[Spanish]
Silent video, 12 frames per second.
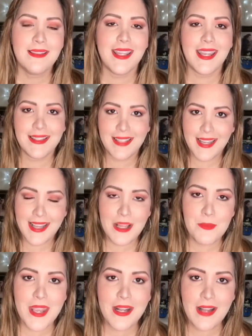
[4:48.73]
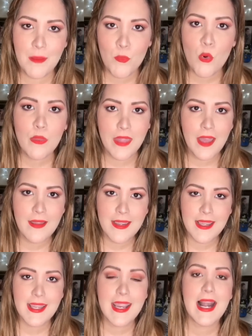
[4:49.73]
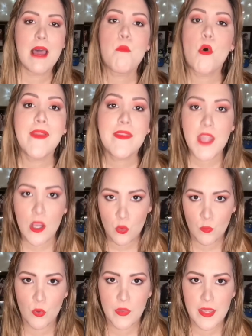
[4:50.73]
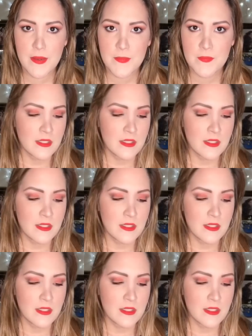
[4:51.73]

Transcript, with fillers: de que te quede bien la moda y que la moda te acomode.